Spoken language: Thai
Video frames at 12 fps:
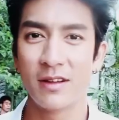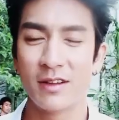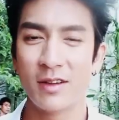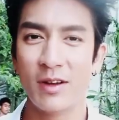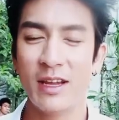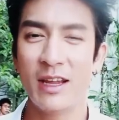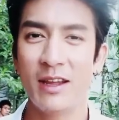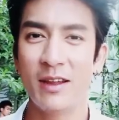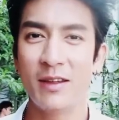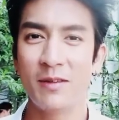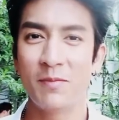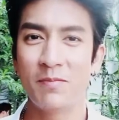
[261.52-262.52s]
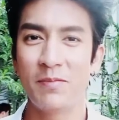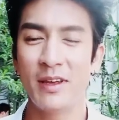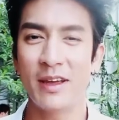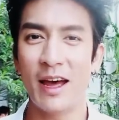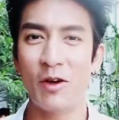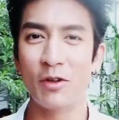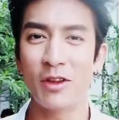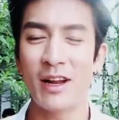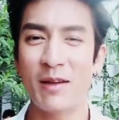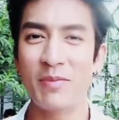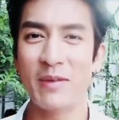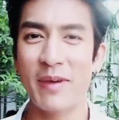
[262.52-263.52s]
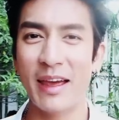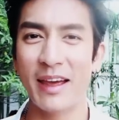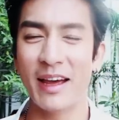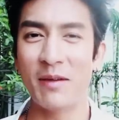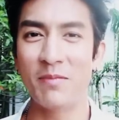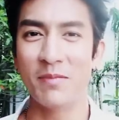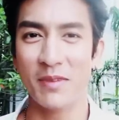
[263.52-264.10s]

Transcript: สวัสดีปีเก่าต้อนรับปีใหม่ครับ